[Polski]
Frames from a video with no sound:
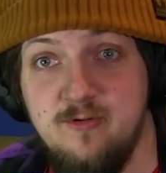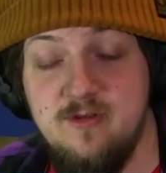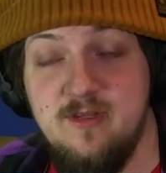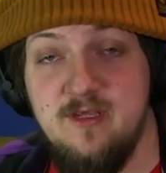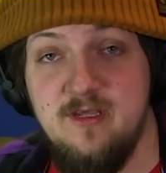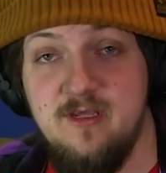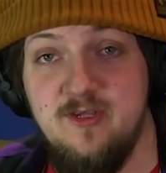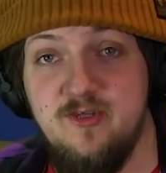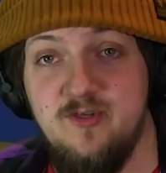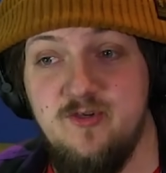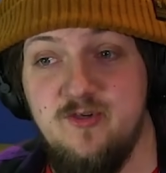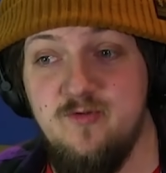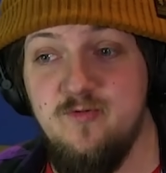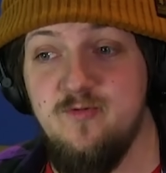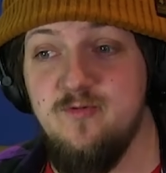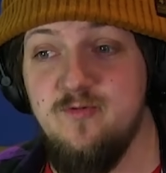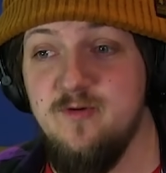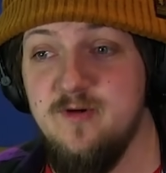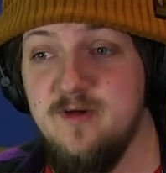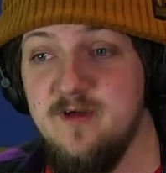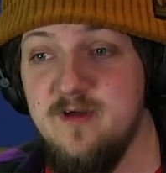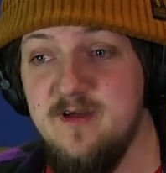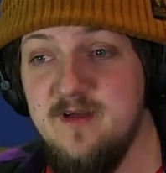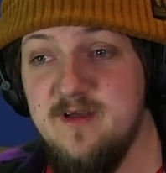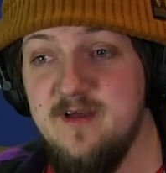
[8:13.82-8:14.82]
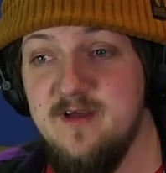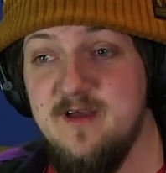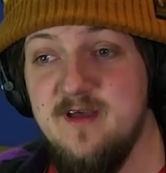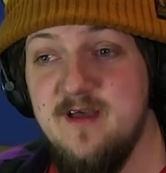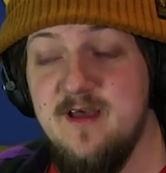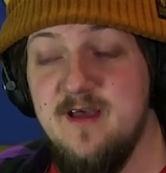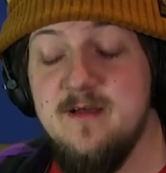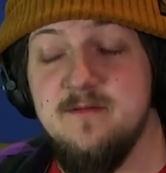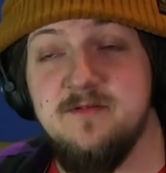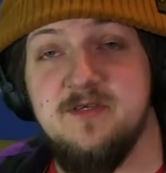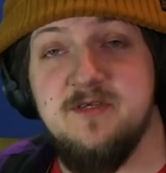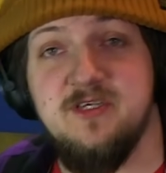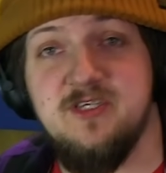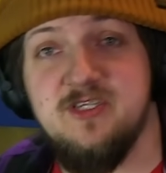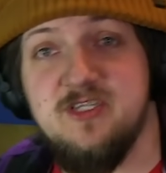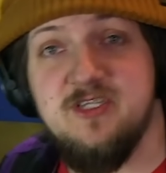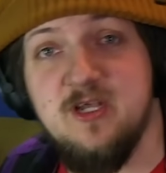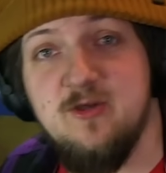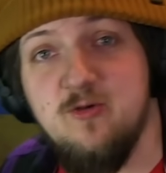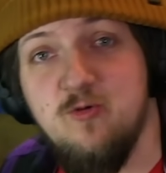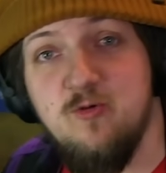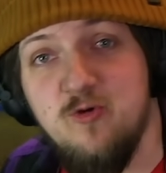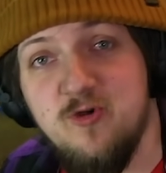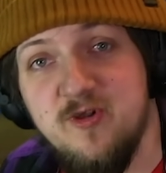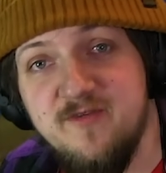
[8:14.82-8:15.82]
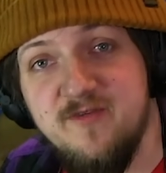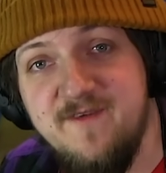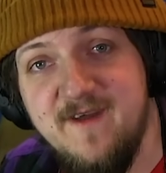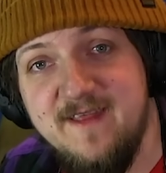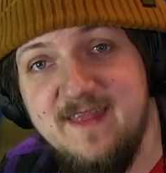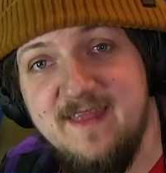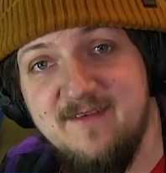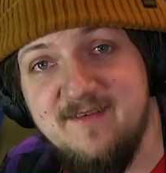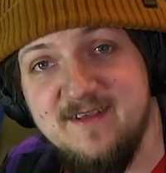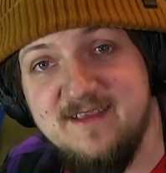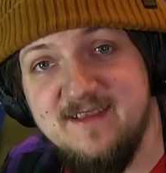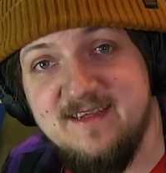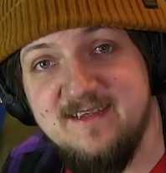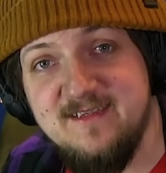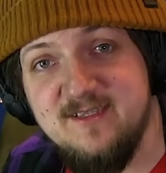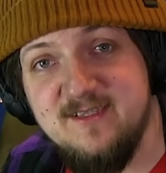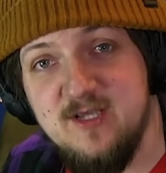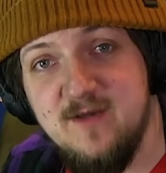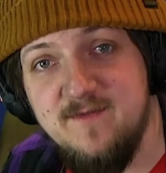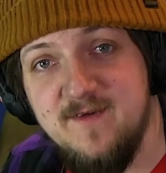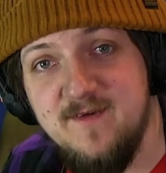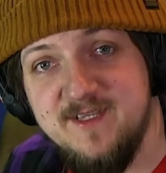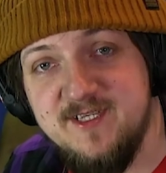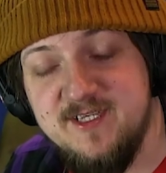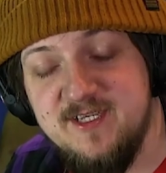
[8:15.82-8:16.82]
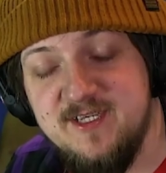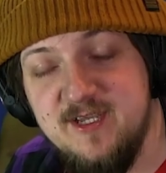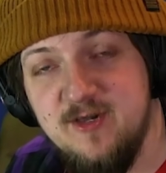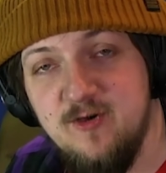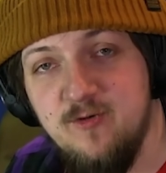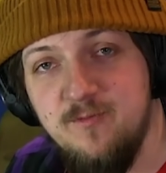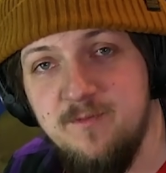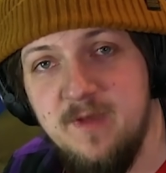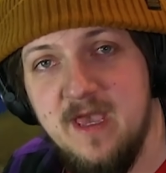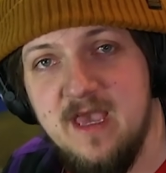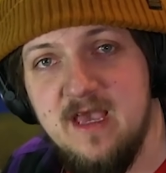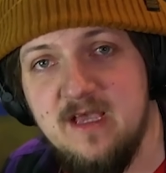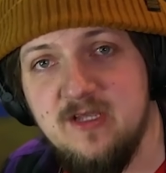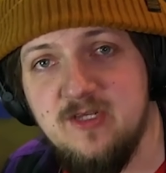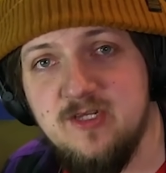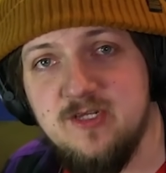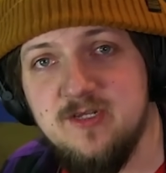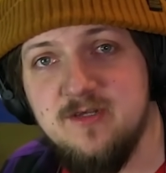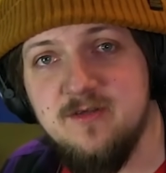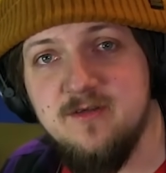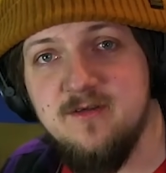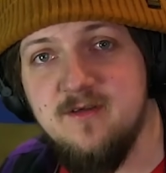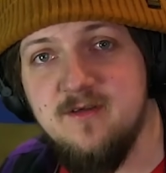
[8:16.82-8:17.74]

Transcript: did you... Przecież ty, kurwa, nawet rysować nie umiesz.